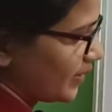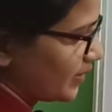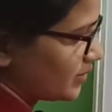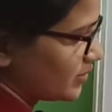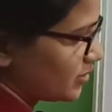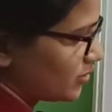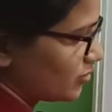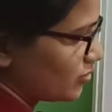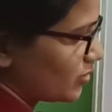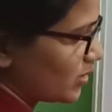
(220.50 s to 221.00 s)

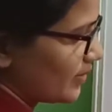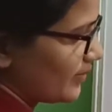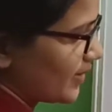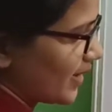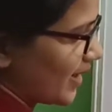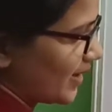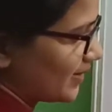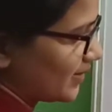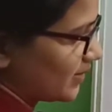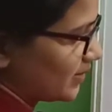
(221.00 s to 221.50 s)
जिनको हम
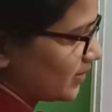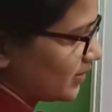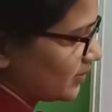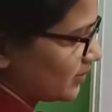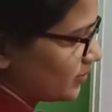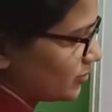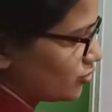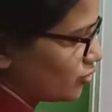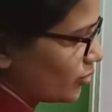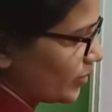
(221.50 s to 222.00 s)
ला
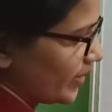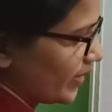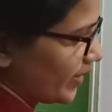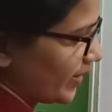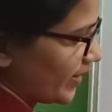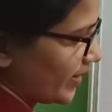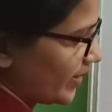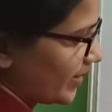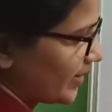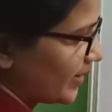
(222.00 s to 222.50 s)

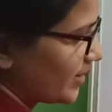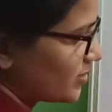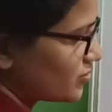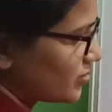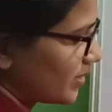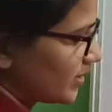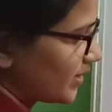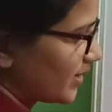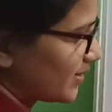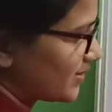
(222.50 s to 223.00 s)
जोड़ेंगे ठीक है जो
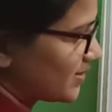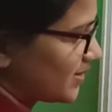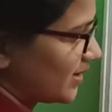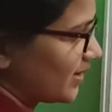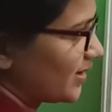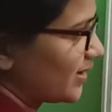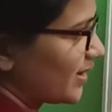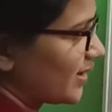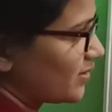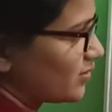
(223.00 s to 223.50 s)
इनके
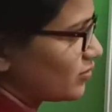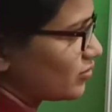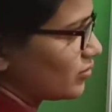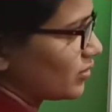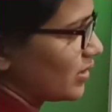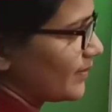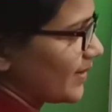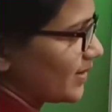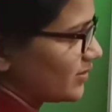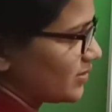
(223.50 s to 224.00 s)
स्टिकी एंड्स
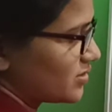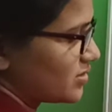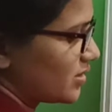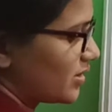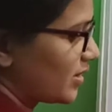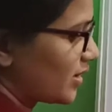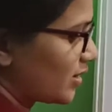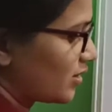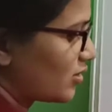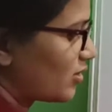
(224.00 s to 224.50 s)
होंगे पैसेंजर
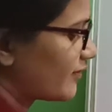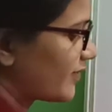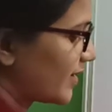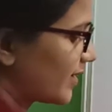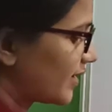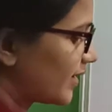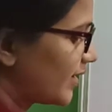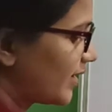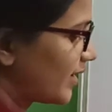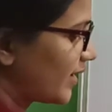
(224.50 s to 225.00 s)
डीएनए और
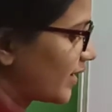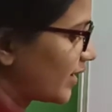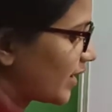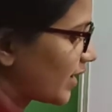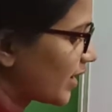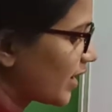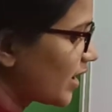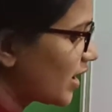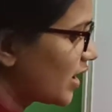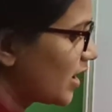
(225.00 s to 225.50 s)
वहीकल डीएनए
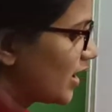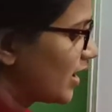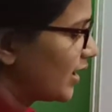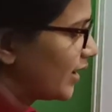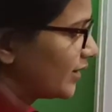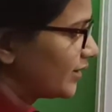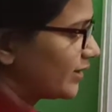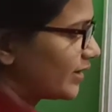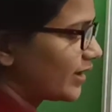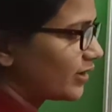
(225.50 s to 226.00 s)
के
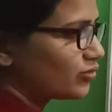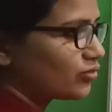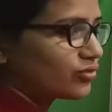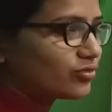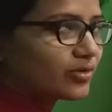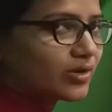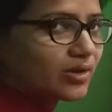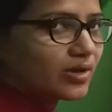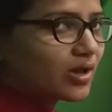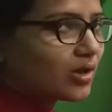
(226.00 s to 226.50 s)
ये एक
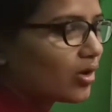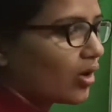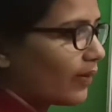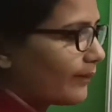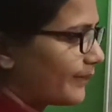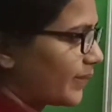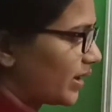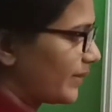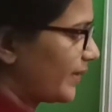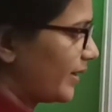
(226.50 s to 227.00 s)
दूसरे के
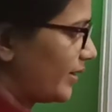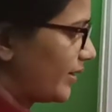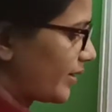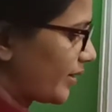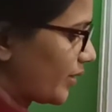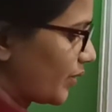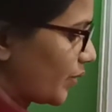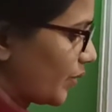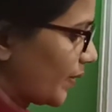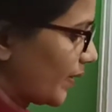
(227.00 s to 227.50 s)

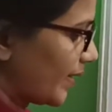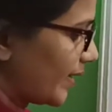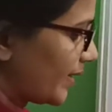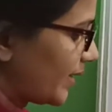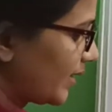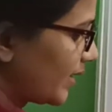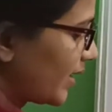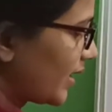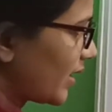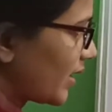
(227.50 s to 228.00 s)
कॉम्प्लीमेंट्री होंगे
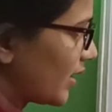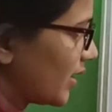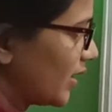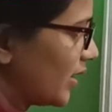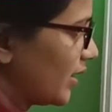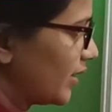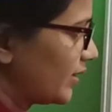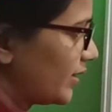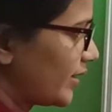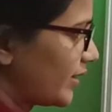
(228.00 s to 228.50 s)
ठीक है
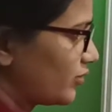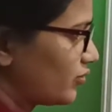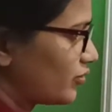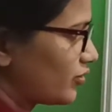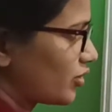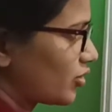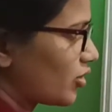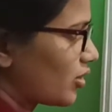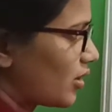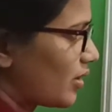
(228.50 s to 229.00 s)
ये एक
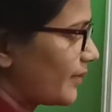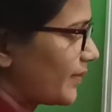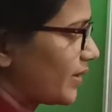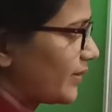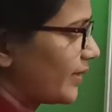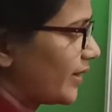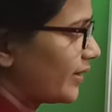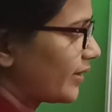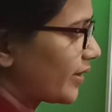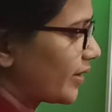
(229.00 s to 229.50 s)
दूसरे के
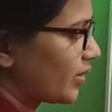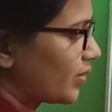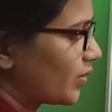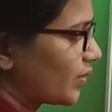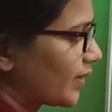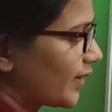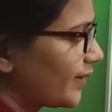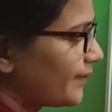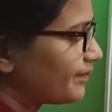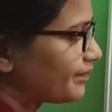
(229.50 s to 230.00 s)
कॉम्प्लीमेंट्री
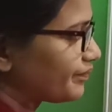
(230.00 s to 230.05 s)
होंगे